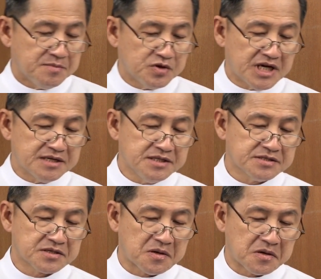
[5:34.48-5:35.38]
บทอ่านที่
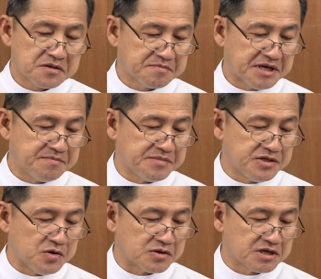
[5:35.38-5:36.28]
สองเป็นประ
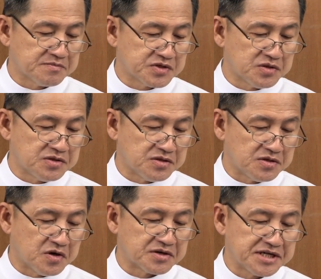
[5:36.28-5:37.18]
โยคเริ่มต้น
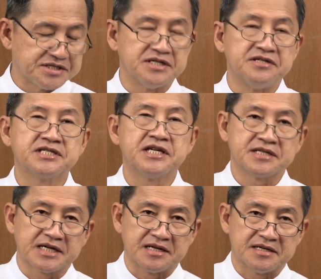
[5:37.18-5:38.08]
ของหนังสือเช่น
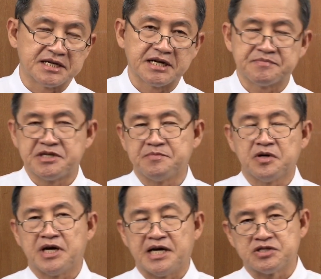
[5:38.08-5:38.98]
กันนะครับ ที่พ่
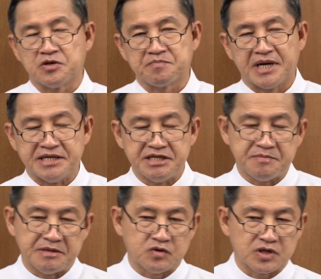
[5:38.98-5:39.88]
ออ่านจบไปนี้
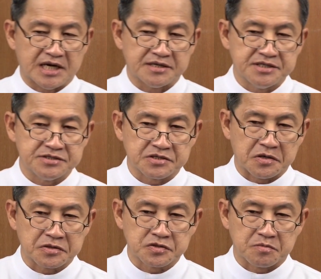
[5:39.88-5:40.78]
เป็นบทอ่านที่ส
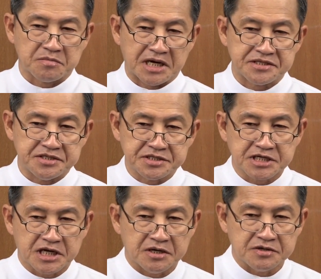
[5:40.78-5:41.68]
องจดหมายถึง
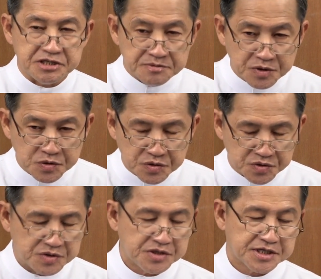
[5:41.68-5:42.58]
ชาวฮีบรู
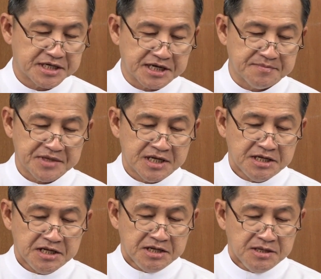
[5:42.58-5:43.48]
นะครับ
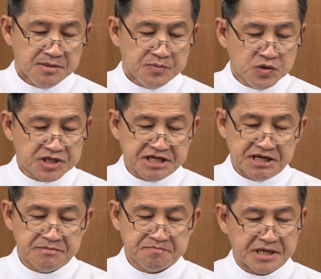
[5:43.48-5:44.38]
ผู้เขีย
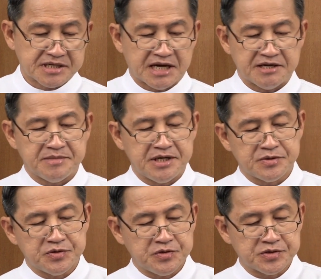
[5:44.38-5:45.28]
นเป็นใครไม่
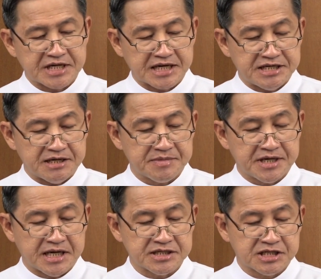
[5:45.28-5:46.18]
รู้แต่เขียนไป
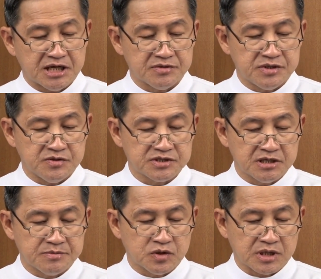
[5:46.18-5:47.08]
หาชาวยิว
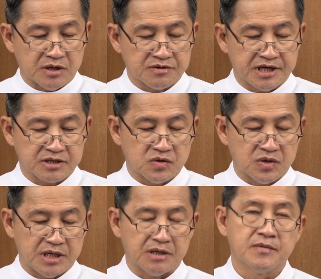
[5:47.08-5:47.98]
ซึ่งพวกเขาเรียกตัว
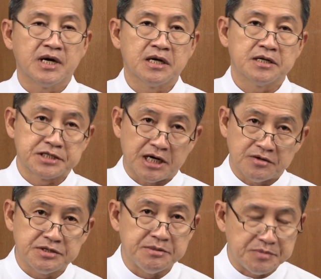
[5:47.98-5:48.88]
เองว่าชาว
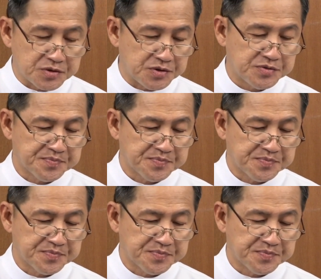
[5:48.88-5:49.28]
ฮีบรู